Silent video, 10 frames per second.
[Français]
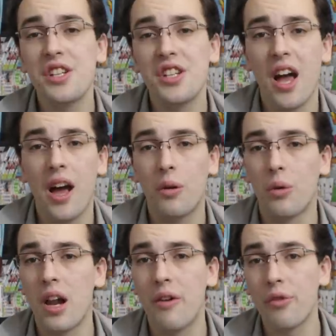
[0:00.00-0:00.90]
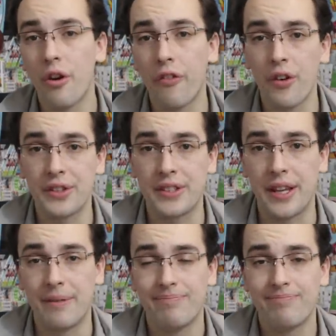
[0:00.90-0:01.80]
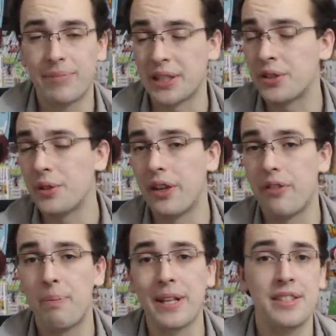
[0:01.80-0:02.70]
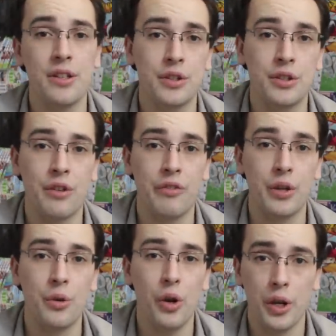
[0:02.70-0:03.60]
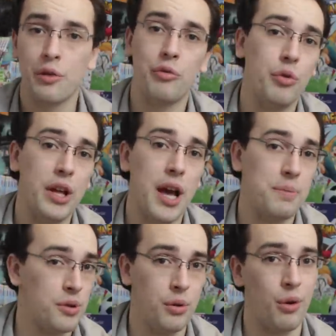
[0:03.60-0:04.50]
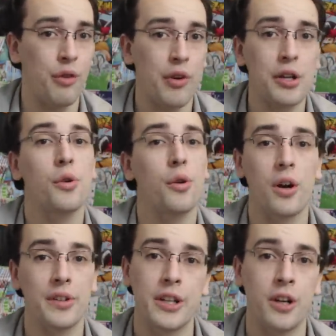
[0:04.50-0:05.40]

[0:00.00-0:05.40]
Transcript: Déjà, on l'a vu en français parce qu'il n'y avait pas de séance en VO et qu'on voulait absolument le voir sur grand